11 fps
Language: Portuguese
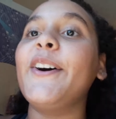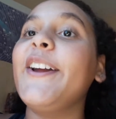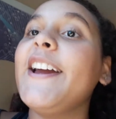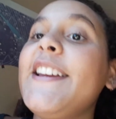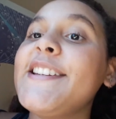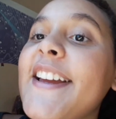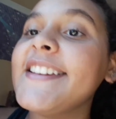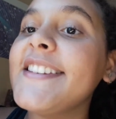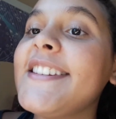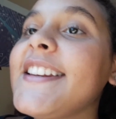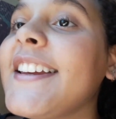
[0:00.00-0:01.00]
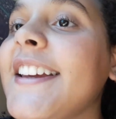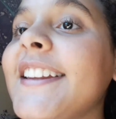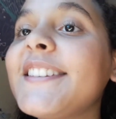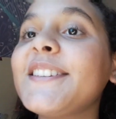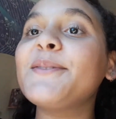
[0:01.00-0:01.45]
Oi,
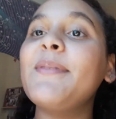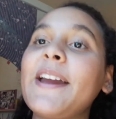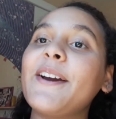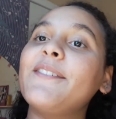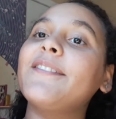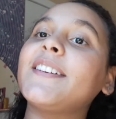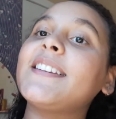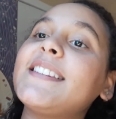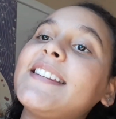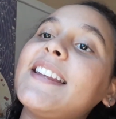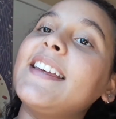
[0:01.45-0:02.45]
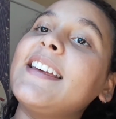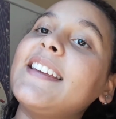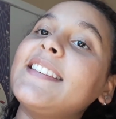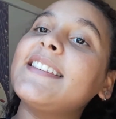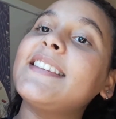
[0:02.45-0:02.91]
gente, tudo bem com
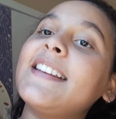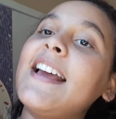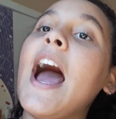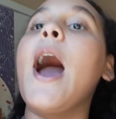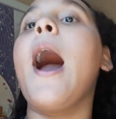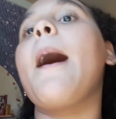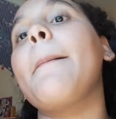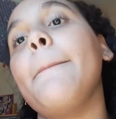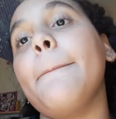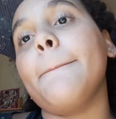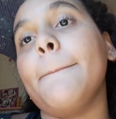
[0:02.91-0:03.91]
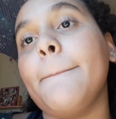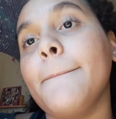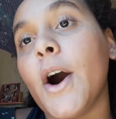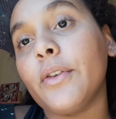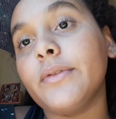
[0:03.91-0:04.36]
vocês?
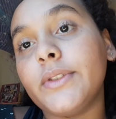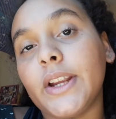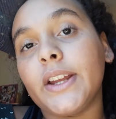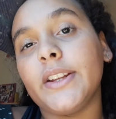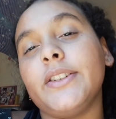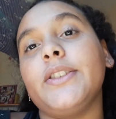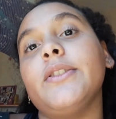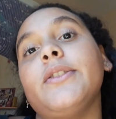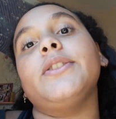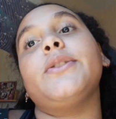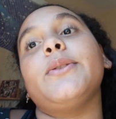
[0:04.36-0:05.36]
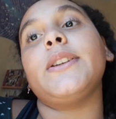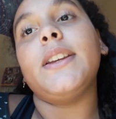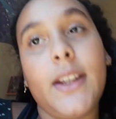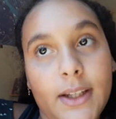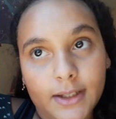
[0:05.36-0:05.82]
Bom, gente, hoje eu tô
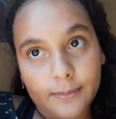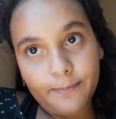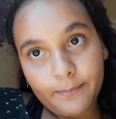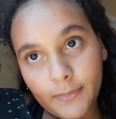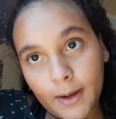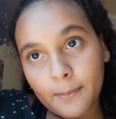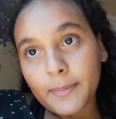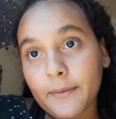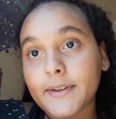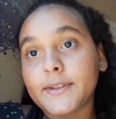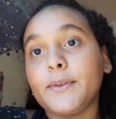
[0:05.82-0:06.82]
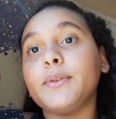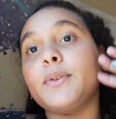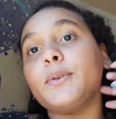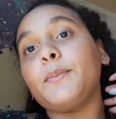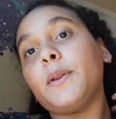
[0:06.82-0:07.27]
aqui pra fazer um
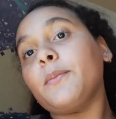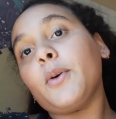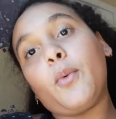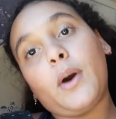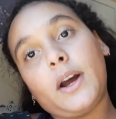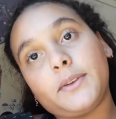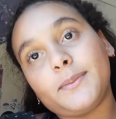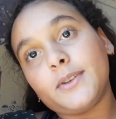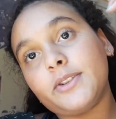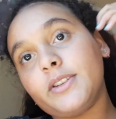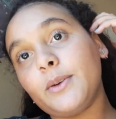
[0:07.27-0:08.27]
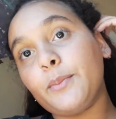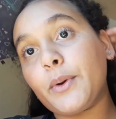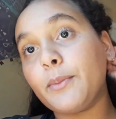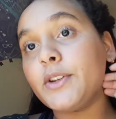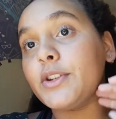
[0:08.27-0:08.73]
tour pelo meu quarto que eu tinha
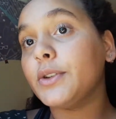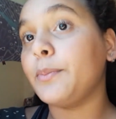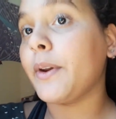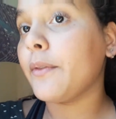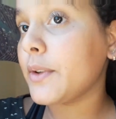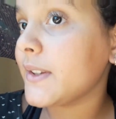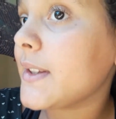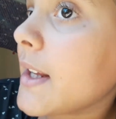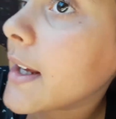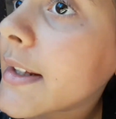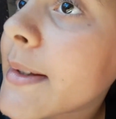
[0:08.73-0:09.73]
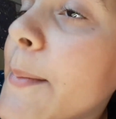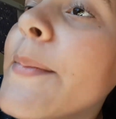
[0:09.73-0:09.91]
prometido pra vocês